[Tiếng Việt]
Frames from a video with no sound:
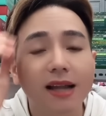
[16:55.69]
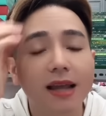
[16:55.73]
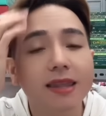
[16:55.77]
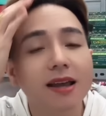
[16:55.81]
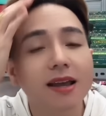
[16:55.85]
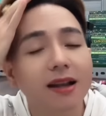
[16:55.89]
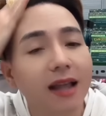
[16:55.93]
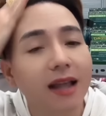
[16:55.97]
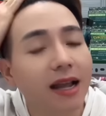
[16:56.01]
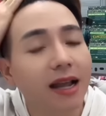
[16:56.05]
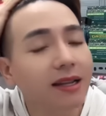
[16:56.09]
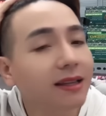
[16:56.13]

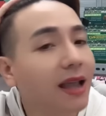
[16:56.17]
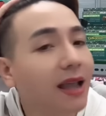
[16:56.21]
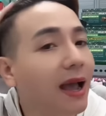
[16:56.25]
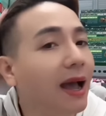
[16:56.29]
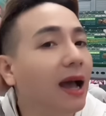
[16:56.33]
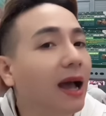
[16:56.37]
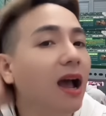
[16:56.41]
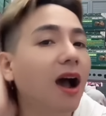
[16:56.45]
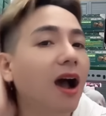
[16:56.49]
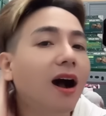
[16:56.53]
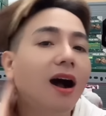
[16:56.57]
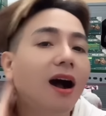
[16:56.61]
để cho khán
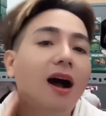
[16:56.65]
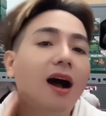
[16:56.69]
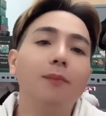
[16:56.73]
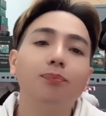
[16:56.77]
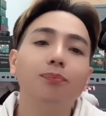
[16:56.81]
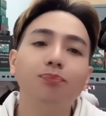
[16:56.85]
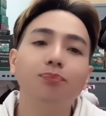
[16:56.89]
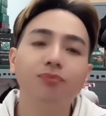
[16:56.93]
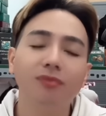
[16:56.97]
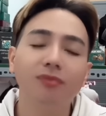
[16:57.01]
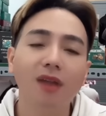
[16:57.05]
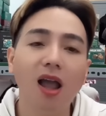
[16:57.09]
giả
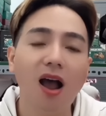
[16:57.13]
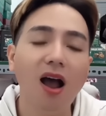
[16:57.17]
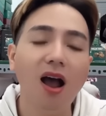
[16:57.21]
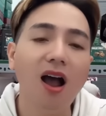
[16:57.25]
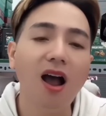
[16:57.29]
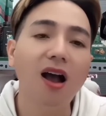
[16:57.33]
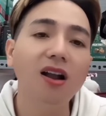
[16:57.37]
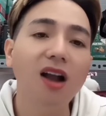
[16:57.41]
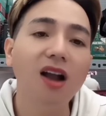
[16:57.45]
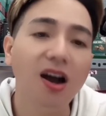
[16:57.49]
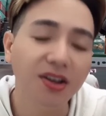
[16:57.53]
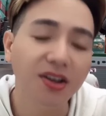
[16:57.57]
họ
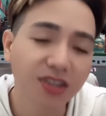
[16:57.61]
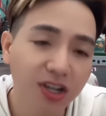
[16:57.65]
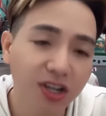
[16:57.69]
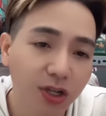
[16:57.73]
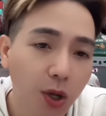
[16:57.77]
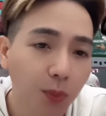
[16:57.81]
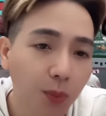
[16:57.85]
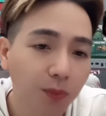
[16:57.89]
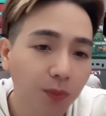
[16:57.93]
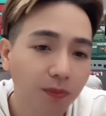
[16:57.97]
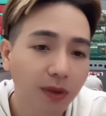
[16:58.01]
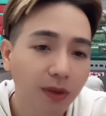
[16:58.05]
họ họ gọi
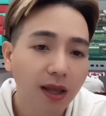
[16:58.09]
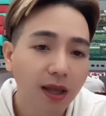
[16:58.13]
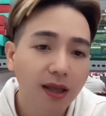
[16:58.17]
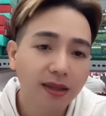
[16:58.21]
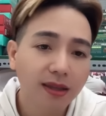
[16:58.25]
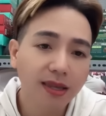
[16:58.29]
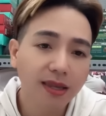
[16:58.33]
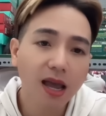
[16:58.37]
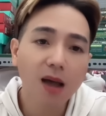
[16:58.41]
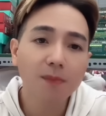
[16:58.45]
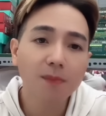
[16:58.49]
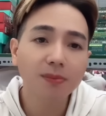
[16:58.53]
cho đúng
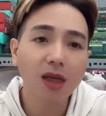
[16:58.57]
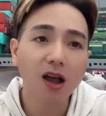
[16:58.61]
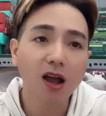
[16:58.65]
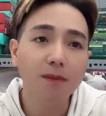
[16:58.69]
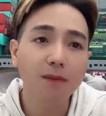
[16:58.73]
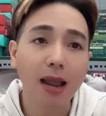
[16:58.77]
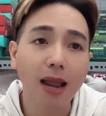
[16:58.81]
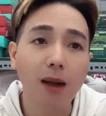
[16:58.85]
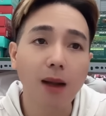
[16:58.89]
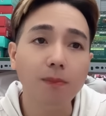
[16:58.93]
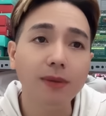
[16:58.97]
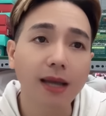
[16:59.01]
chứ không
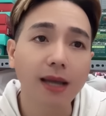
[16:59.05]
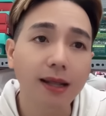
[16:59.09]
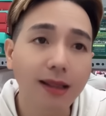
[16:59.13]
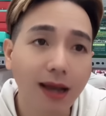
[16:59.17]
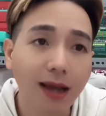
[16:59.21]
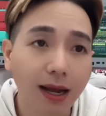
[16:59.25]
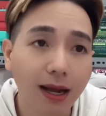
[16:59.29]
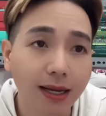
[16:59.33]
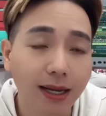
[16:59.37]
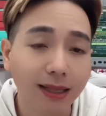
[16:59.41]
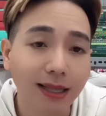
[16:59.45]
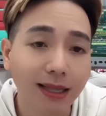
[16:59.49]
thôi mày không
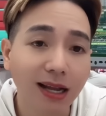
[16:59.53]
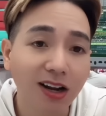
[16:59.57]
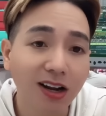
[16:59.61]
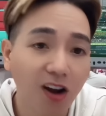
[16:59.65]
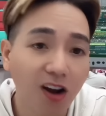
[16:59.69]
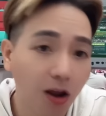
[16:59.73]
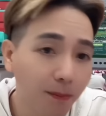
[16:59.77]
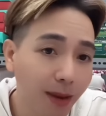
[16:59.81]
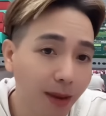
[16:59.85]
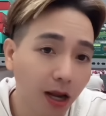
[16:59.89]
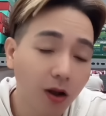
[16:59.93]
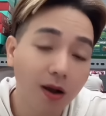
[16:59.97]
trả lời là ta
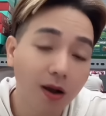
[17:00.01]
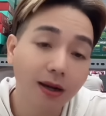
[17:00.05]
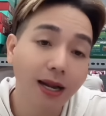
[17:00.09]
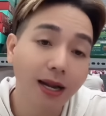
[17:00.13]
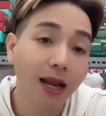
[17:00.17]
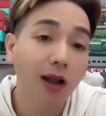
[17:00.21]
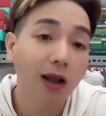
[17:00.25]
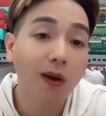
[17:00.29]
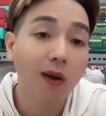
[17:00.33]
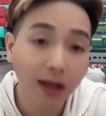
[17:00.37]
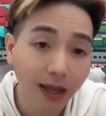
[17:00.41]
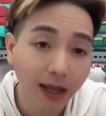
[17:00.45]
gọi mày
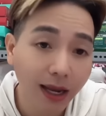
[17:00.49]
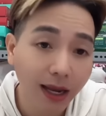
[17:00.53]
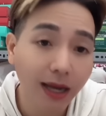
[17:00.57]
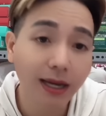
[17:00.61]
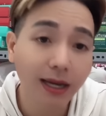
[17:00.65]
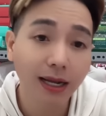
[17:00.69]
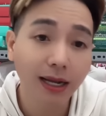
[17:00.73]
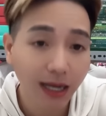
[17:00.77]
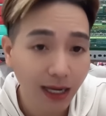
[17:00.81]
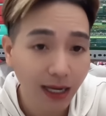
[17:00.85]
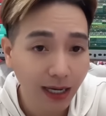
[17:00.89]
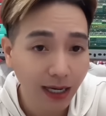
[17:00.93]
con này con
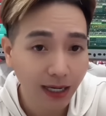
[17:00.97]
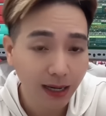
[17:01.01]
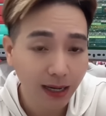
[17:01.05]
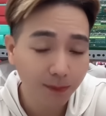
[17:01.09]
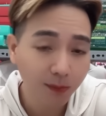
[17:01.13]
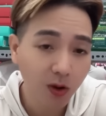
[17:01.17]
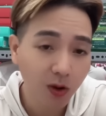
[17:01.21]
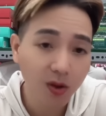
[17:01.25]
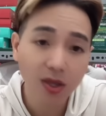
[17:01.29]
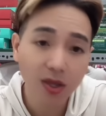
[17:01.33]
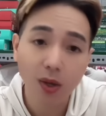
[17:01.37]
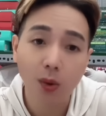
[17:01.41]
kia nó kỳ
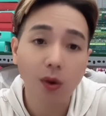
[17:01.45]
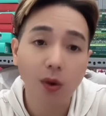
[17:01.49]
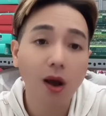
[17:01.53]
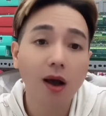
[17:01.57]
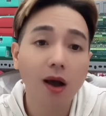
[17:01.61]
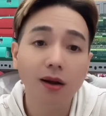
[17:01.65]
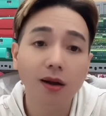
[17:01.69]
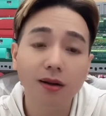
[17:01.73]
lắm có nhiều